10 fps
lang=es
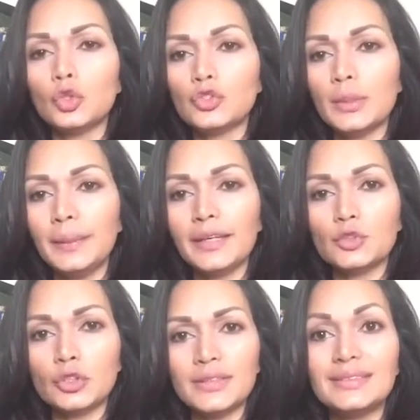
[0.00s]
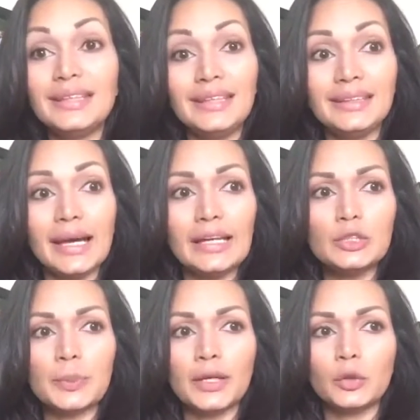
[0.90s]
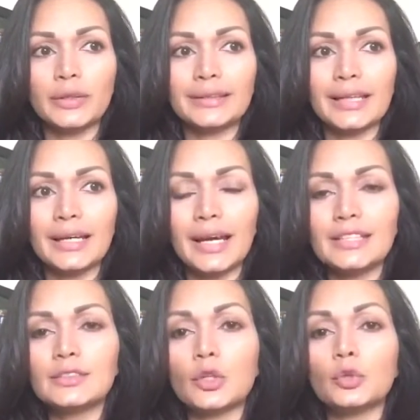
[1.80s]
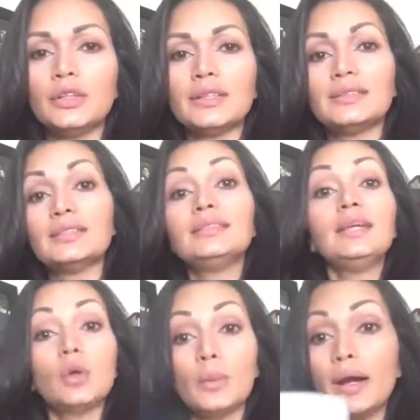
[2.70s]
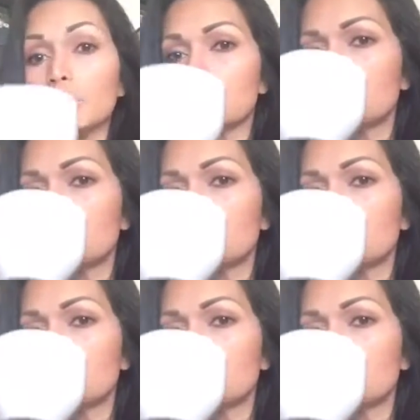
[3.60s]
dos aplicaciones digitales para conectar a estadounidenses y cubanos.